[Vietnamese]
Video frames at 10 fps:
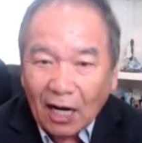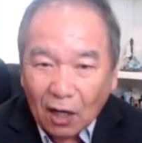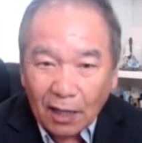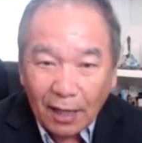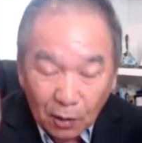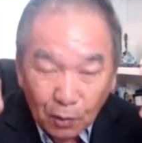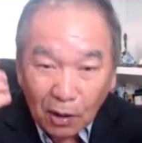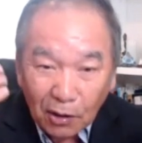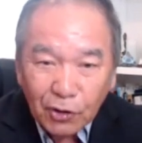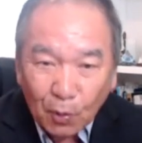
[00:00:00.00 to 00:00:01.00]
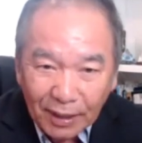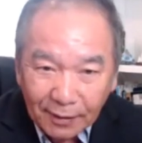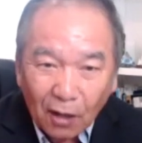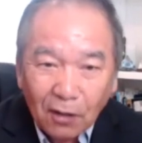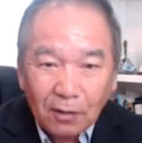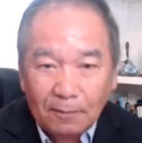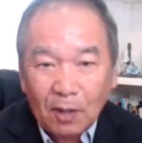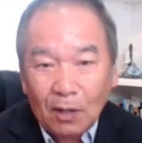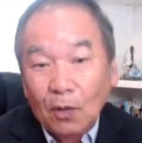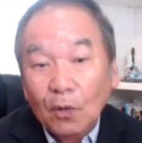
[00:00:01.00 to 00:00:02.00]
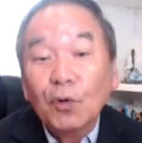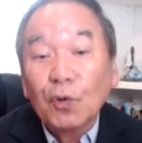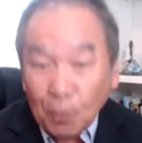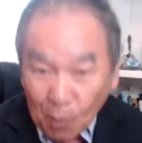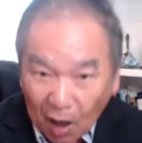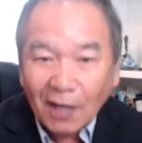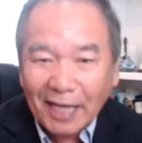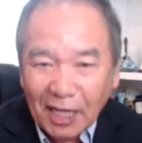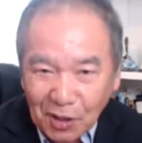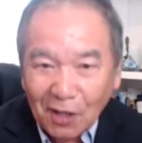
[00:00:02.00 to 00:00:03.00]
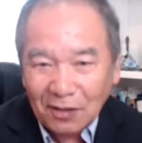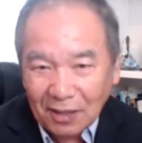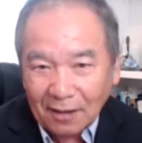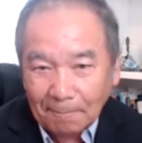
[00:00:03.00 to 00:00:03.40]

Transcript: lò này luôn lưu trong đi tới cũng một họ kỹ chơi này